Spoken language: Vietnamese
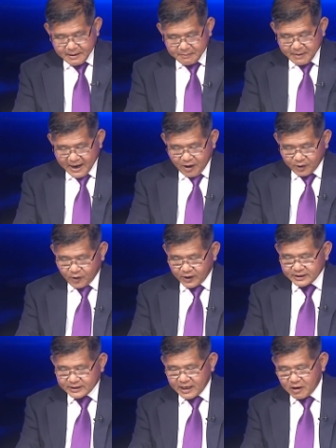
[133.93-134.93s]
Mà họ
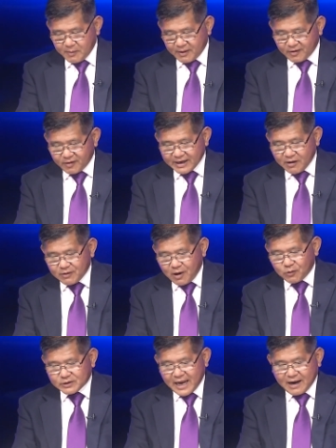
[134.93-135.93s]
nói như thế, họ bảo là có đeo
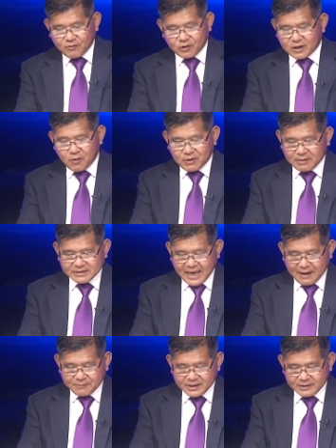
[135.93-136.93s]
khẩu trang không có làm
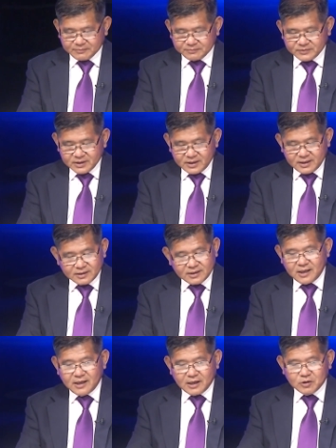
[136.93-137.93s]
giảm được.
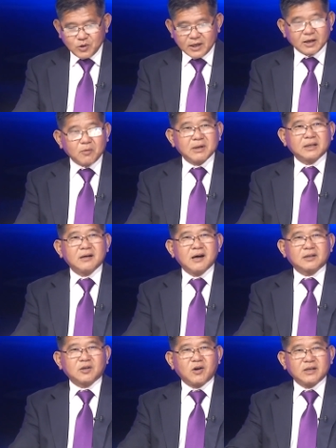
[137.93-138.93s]
Thì cái chuyện này cũng bình
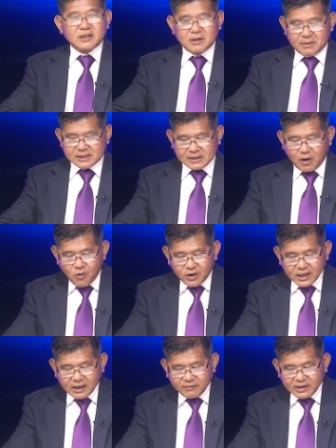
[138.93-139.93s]
thường thôi. Nhưng mà sau
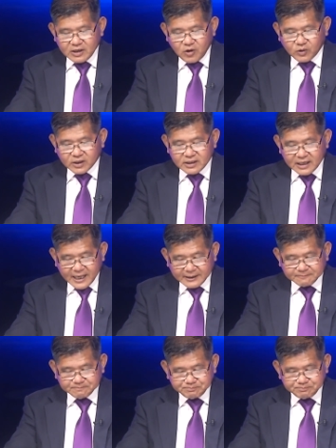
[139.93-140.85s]
khi cái video này đưa lên,